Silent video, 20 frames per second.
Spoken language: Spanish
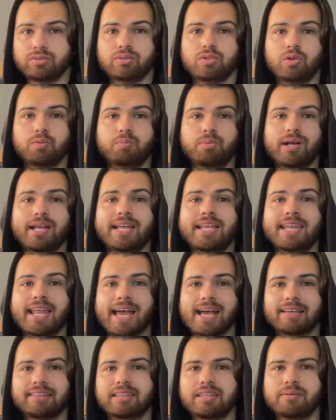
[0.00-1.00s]
Lo pueden
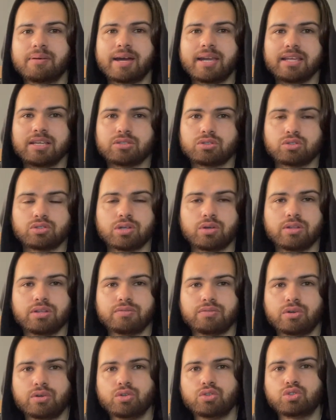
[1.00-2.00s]
activar y estos
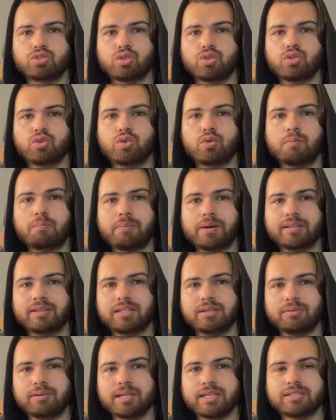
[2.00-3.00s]
audífonos son
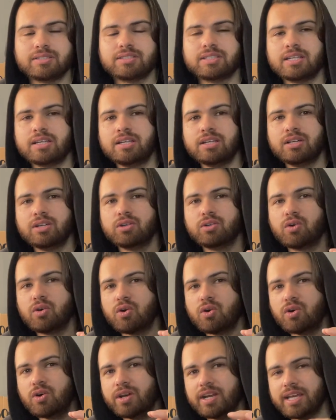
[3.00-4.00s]
compatibles
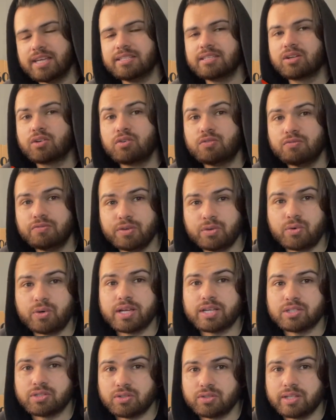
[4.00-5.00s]
con esa
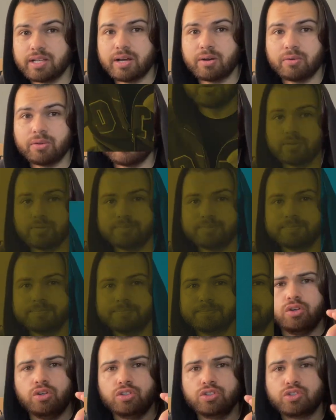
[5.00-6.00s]
configuración de audio.
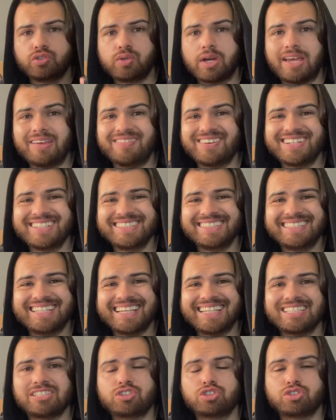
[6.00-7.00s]
Los drivers
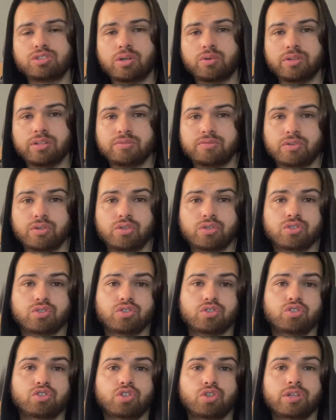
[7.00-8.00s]
de estos audífonos
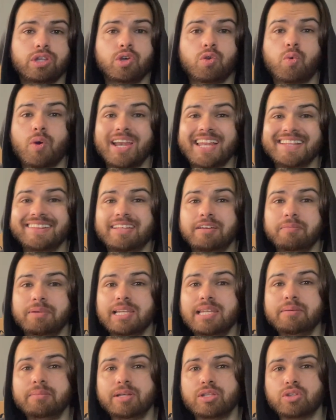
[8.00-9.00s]
son de 40
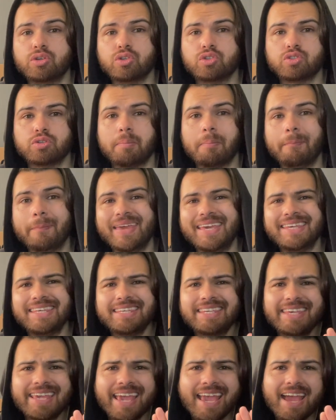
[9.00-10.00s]
milímetros. Me
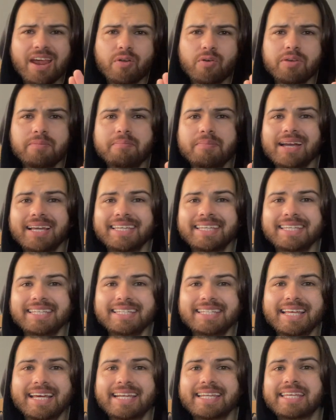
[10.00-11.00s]
quiero
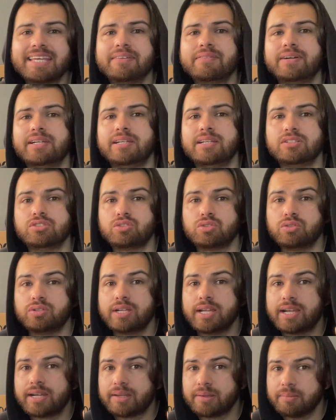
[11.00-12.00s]
imaginar que van a
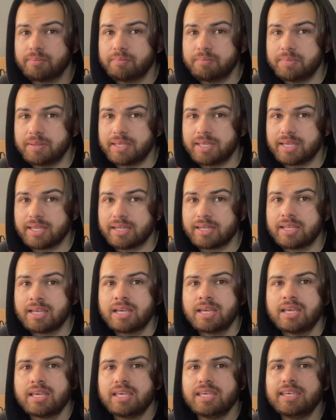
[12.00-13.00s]
sonar bien.
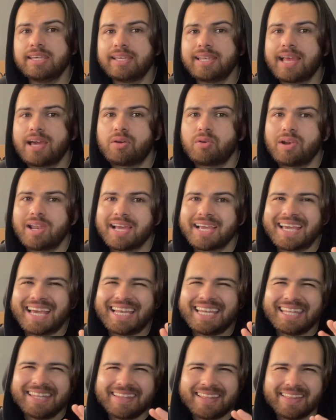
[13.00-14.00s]
Y claro, la
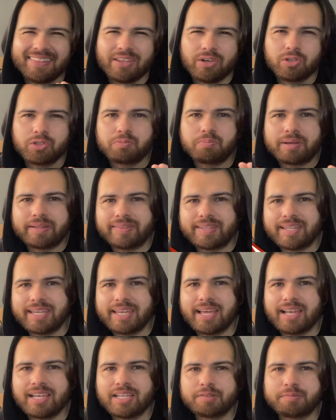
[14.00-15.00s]
calidad de los
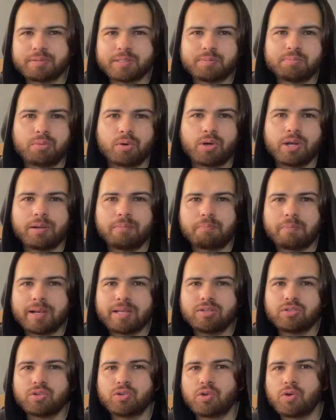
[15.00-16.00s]
materiales, pues por el
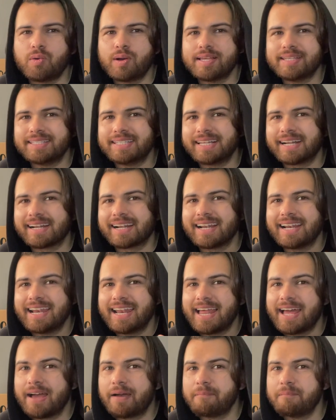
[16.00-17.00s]
precio no va a ser
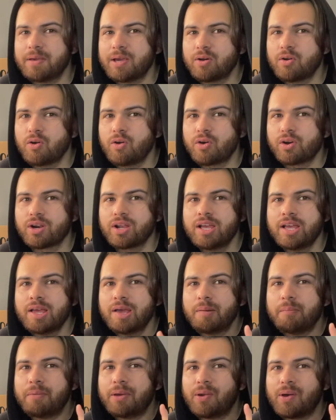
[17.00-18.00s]
la mejor.
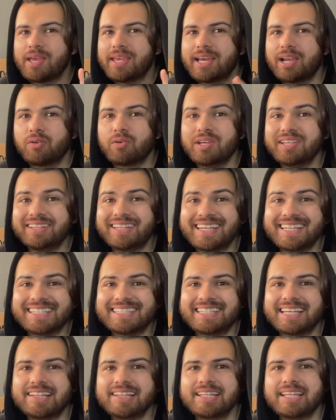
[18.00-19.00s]
Pero hay algo
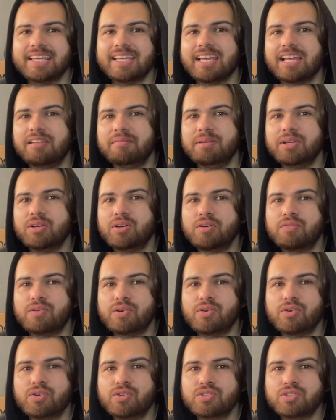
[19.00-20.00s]
interesante, el
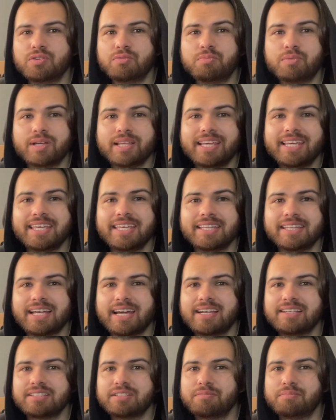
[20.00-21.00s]
micrófono se puede
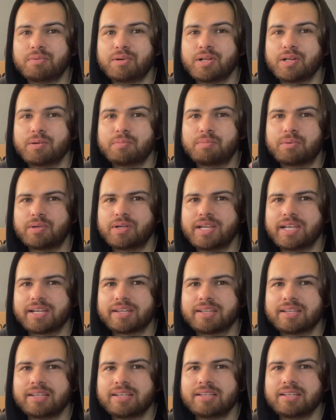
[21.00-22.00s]
quitar, se puede
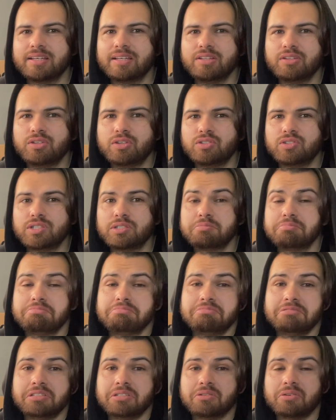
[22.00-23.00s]
poner entonces,
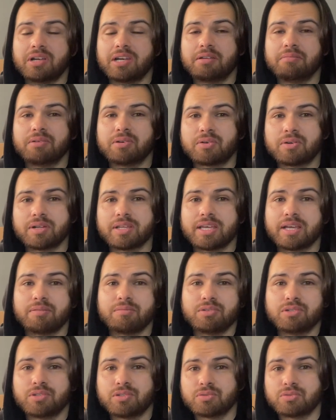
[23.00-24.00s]
pues digo, a lo mejor ya a
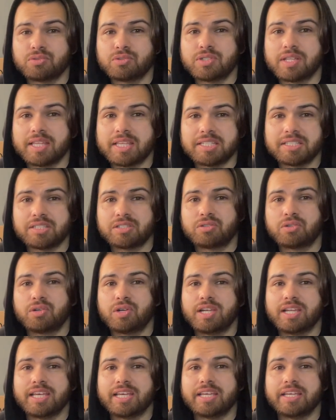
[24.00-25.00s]
muchos de ustedes eso
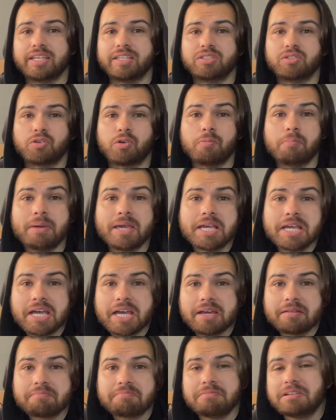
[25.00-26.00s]
les
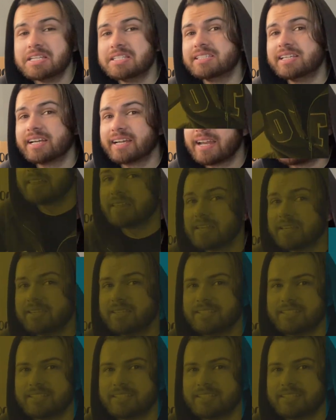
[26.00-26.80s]
convenga, les agrade.